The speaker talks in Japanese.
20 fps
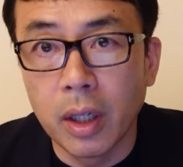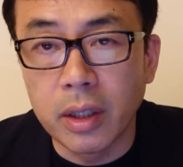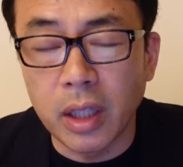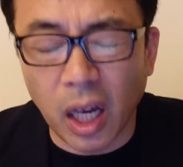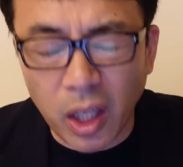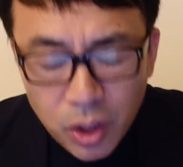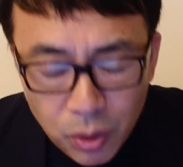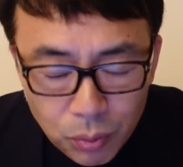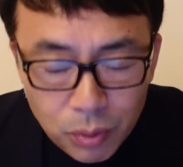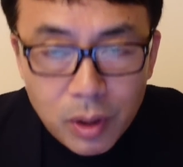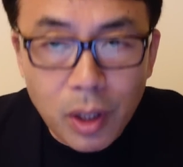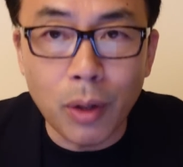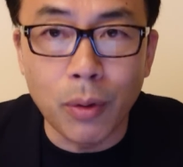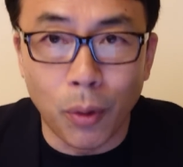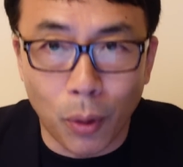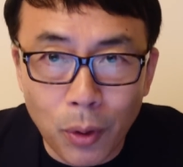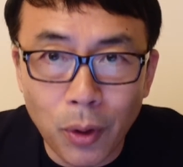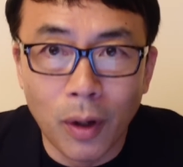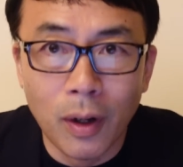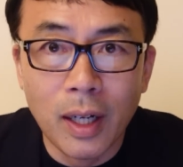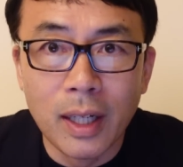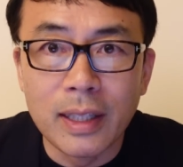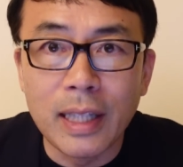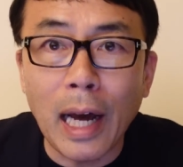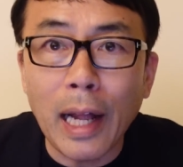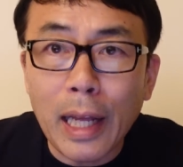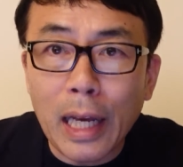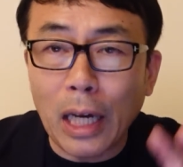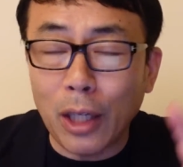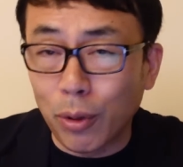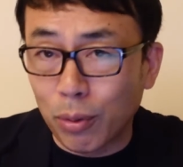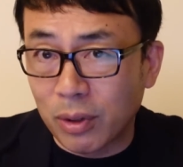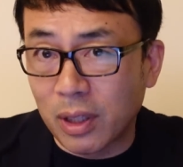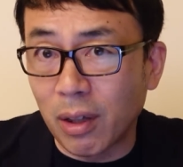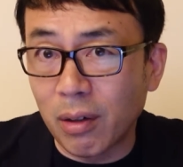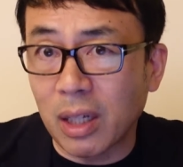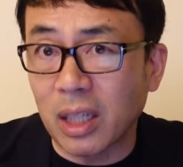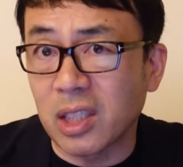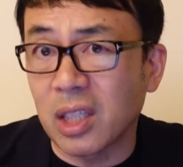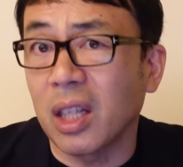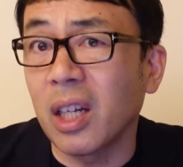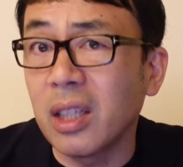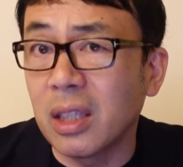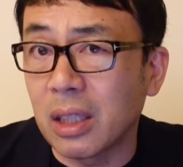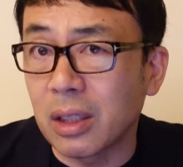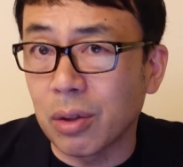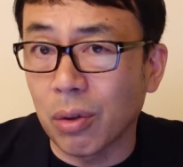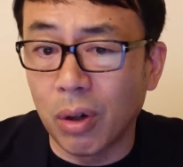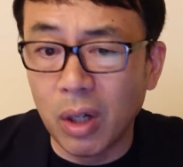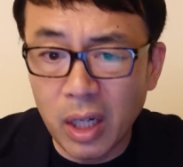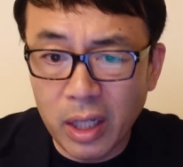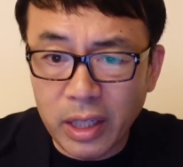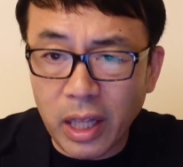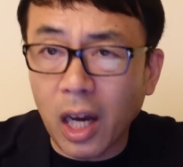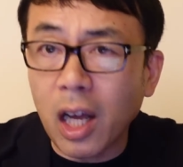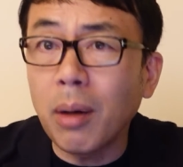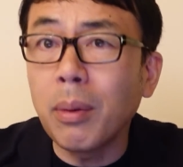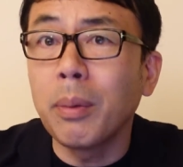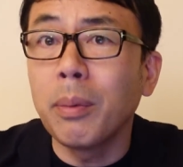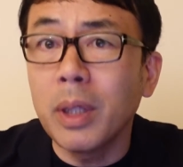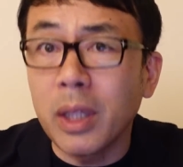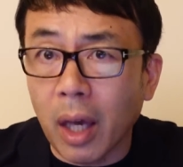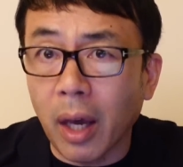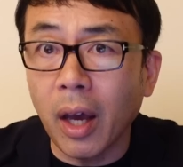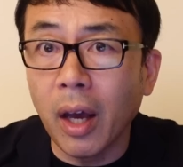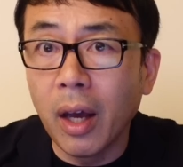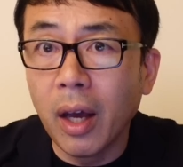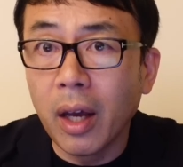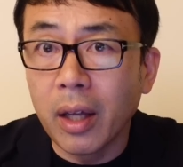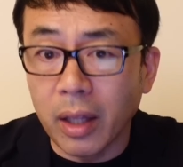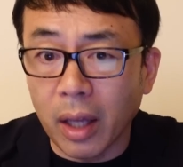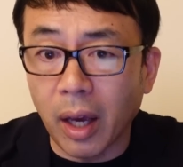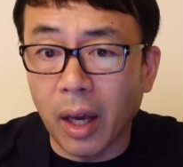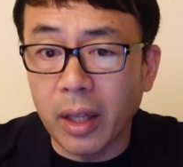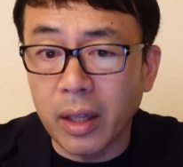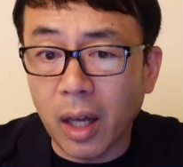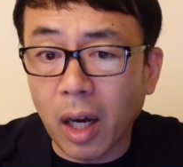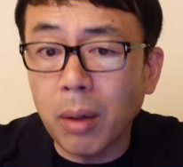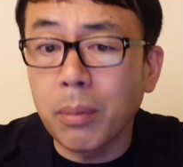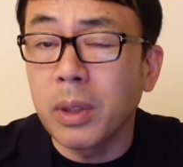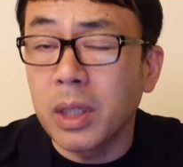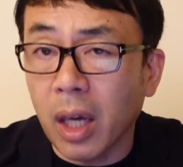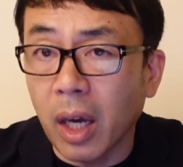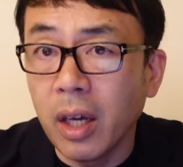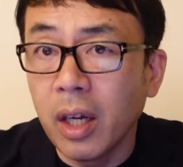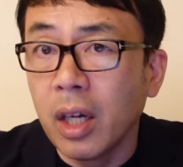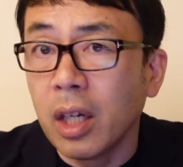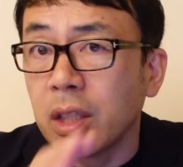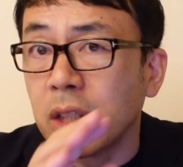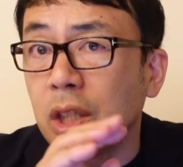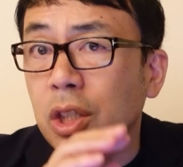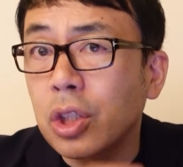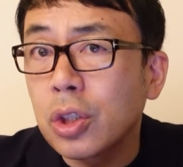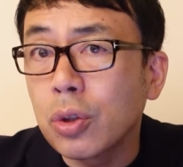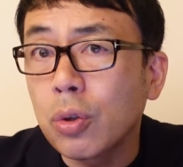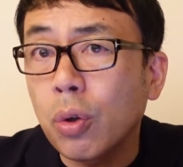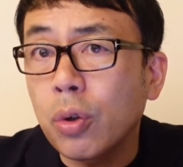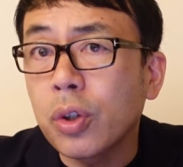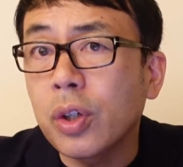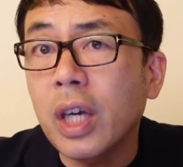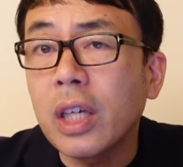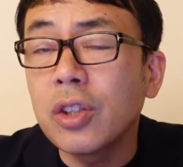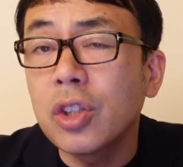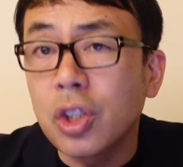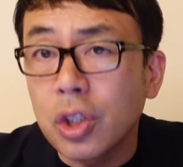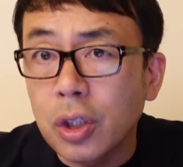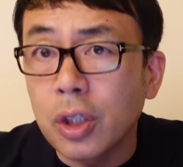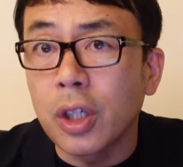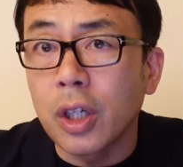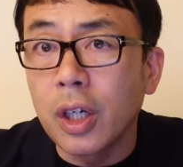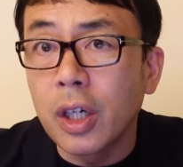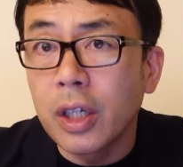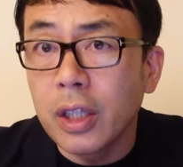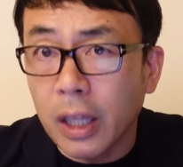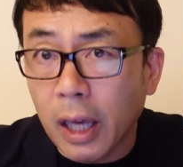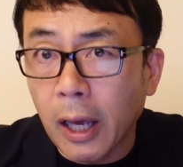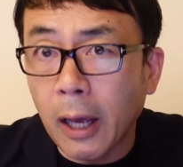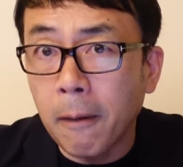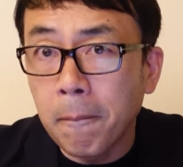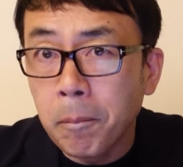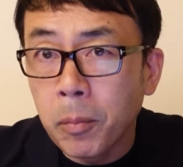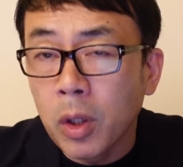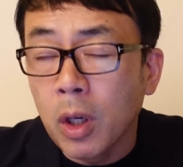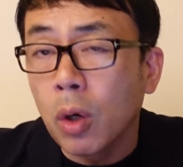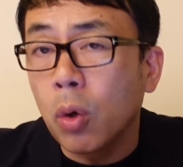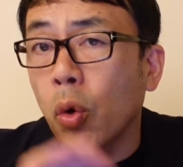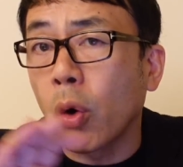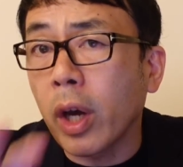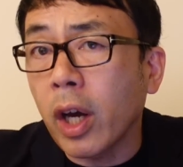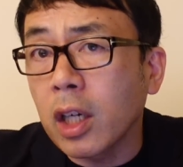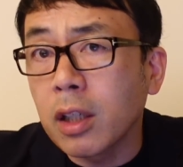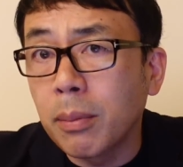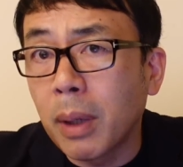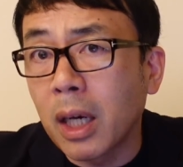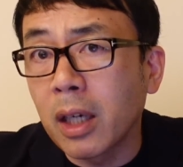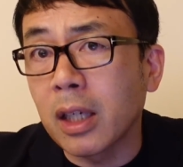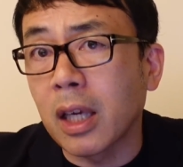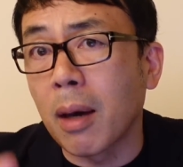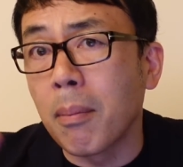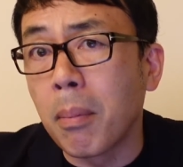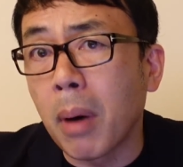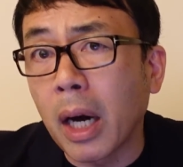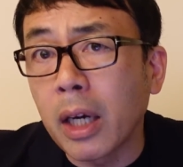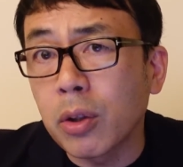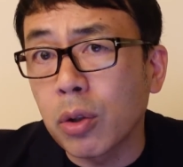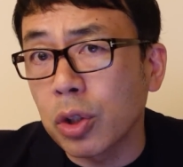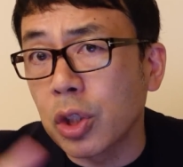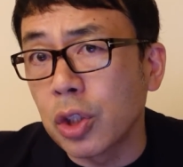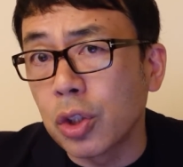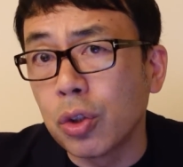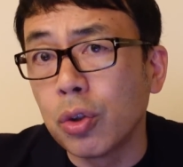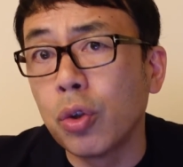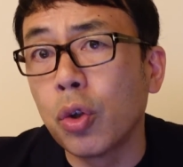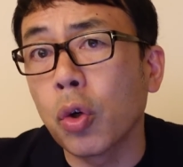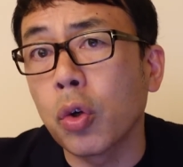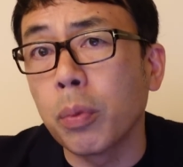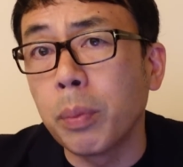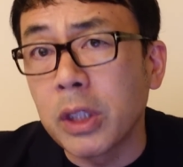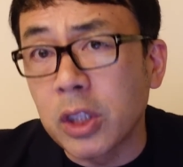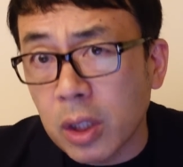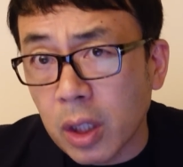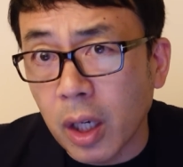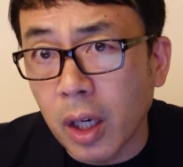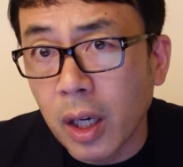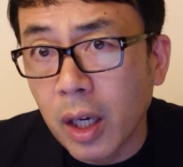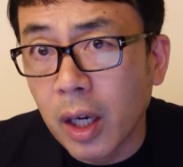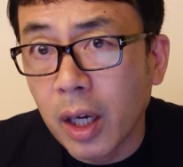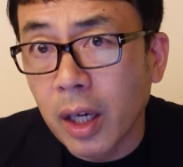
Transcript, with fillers: 何言ってんの？誰が言ってるかじゃないんですよ。中身見て。ね、中身見て。20億件中、ね、500万件毎年入力ミス。